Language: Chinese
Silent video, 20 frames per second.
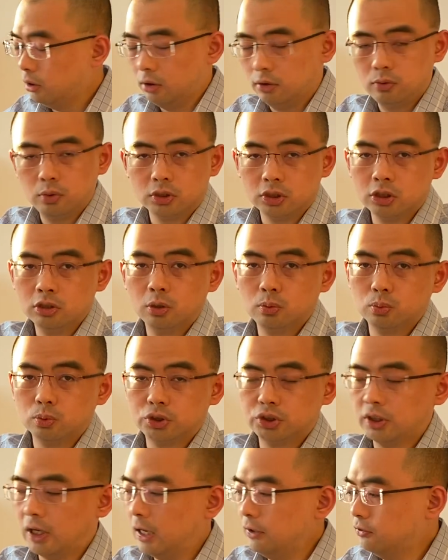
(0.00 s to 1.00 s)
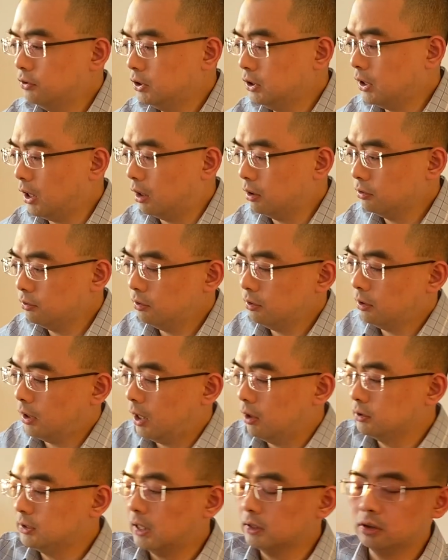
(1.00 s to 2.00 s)
呃索尼的五十 F 一点四
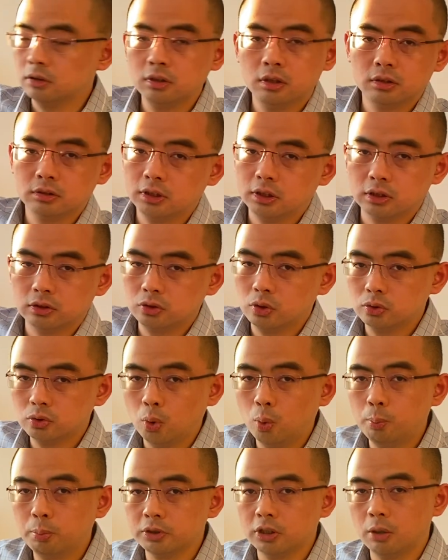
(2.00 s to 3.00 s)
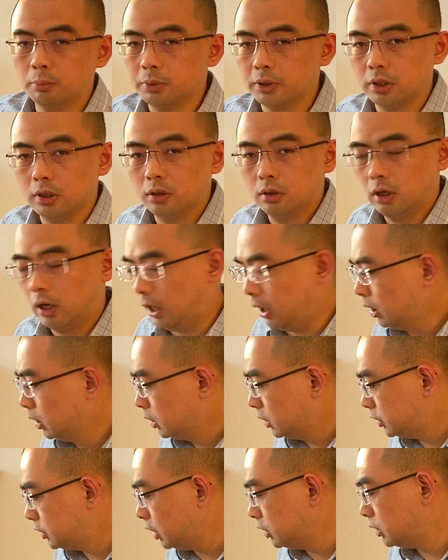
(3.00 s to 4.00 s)
还有佳能的这个都都不能比啊，
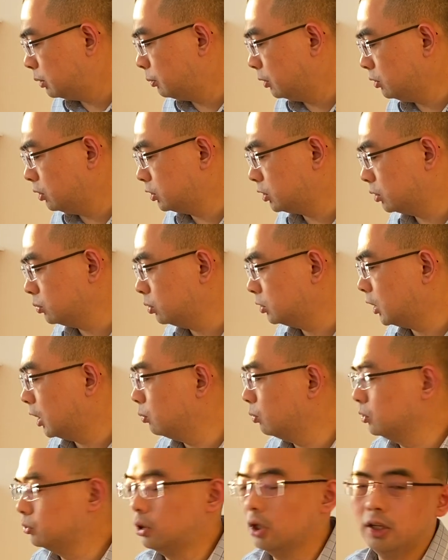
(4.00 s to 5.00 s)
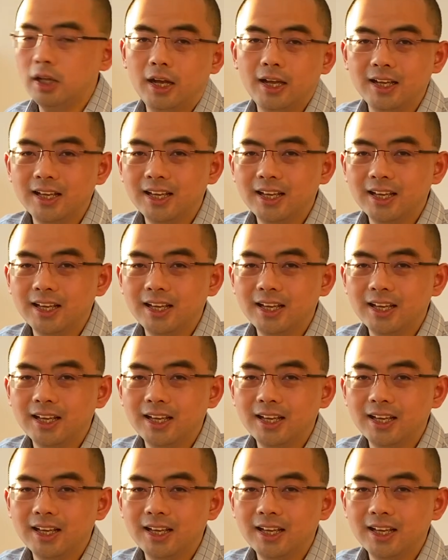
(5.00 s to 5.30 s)
甚至某种程度上，我觉得